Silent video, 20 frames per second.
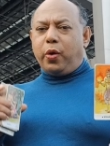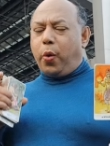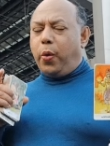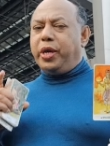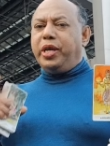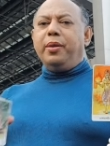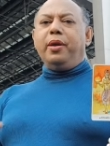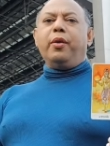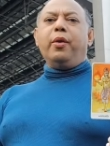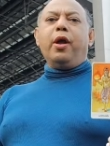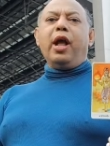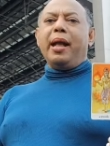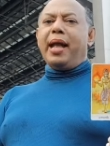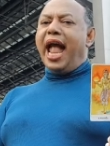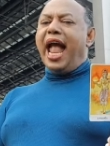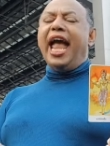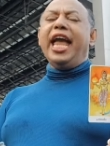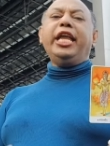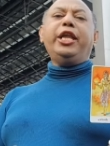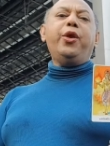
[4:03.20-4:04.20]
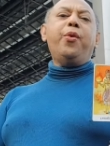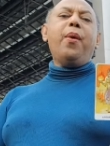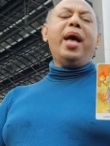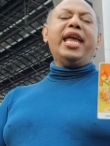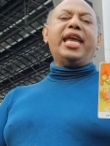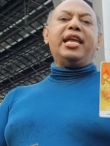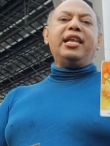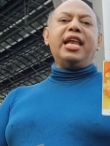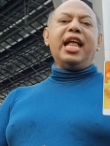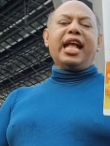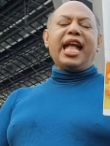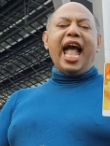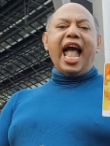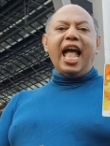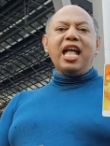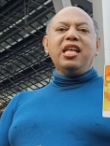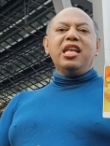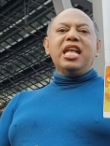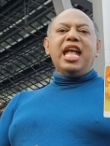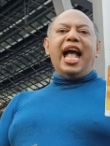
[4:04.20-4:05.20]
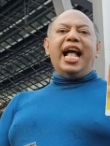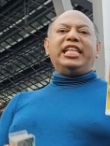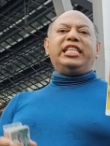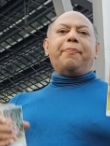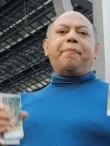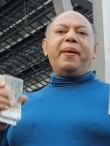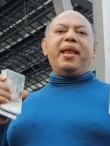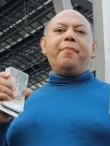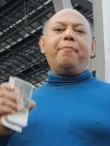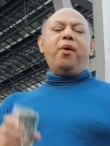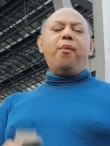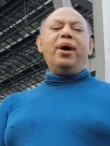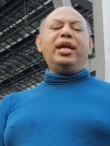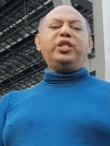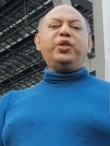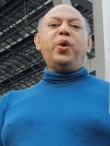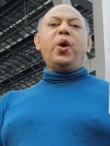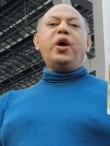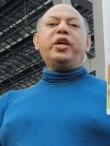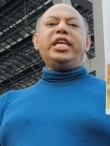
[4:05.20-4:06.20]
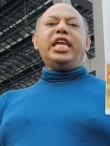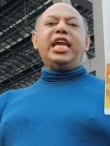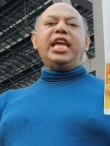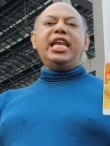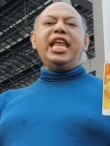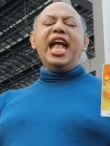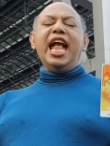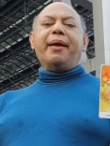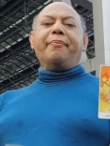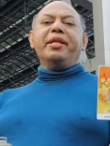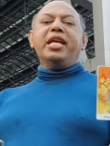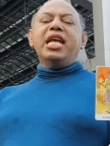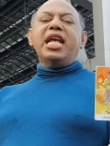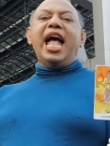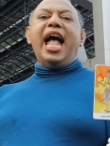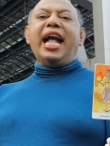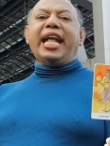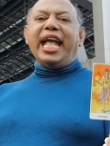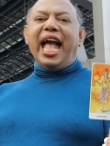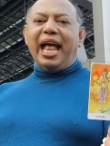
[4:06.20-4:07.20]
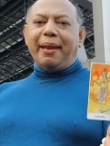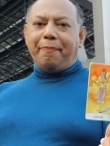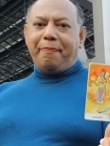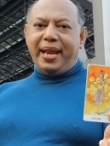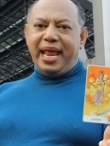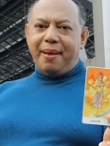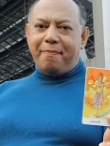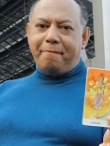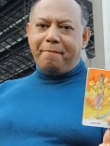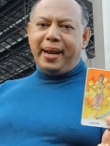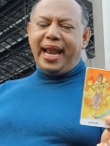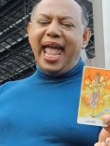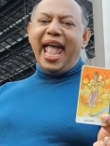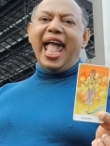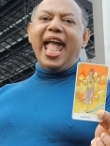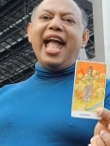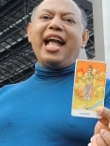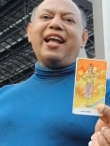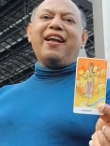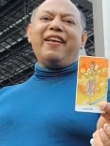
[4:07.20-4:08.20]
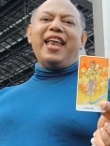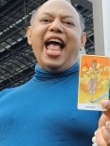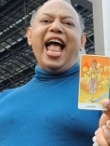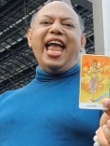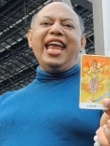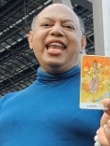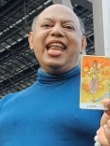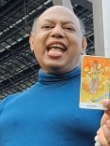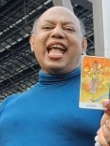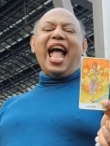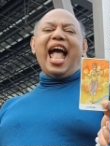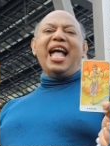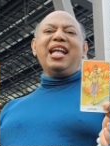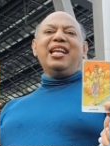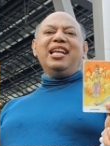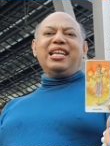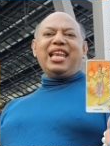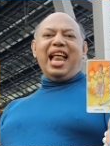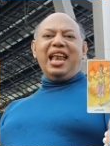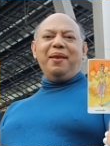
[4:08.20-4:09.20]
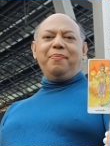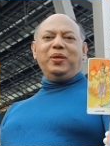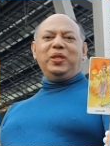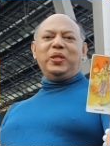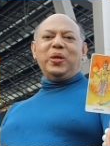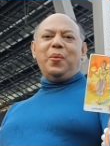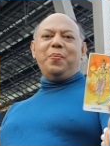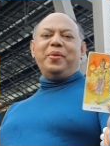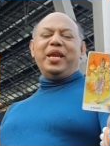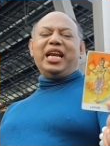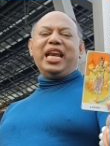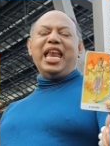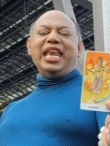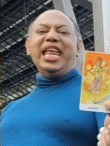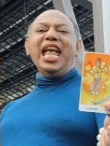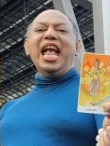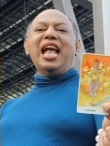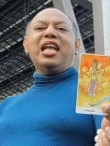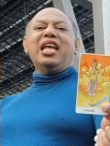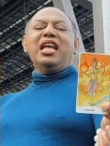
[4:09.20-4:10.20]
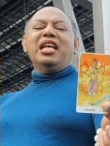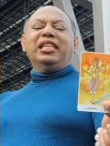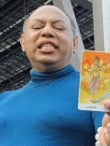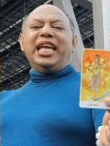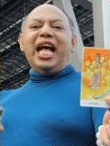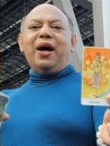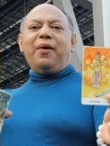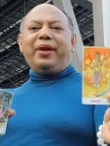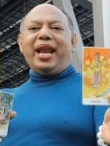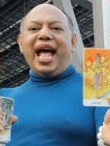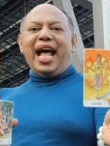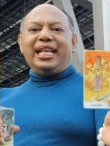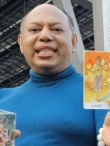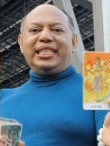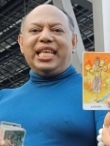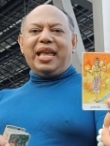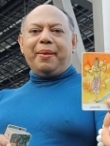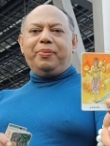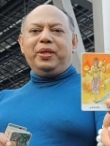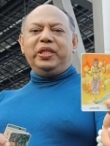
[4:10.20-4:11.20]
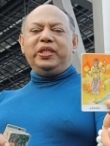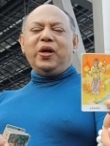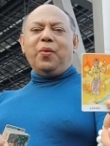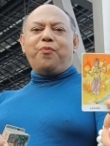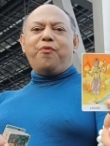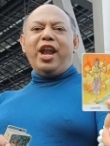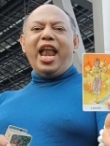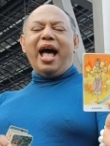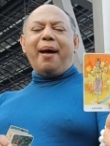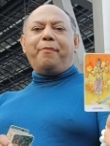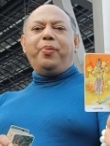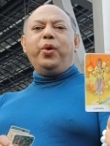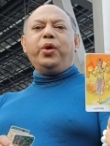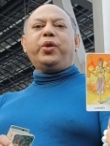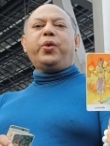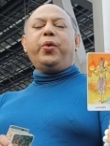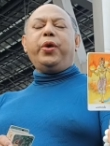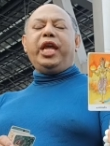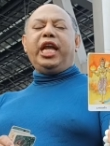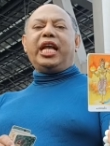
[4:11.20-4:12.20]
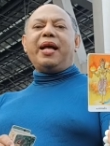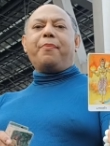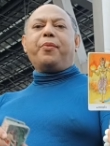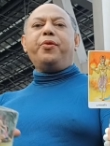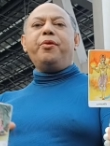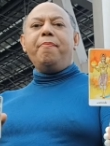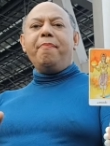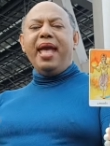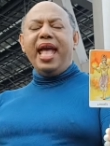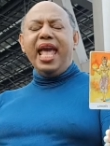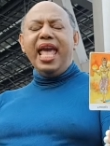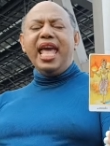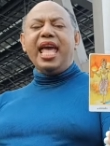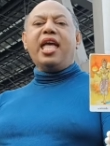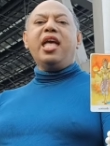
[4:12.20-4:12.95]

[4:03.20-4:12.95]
คุณง่ายด้วยนะคะอาจจะเป็นเพราะว่าช่วงนี้เนี่ย อากาศเปลี่ยนแปลงก็ได้นะคะ ท่านผู้ชมดังนั้นเนี่ย ชาวราศีพฤษภเวลาพูดคุยกับคุณแม่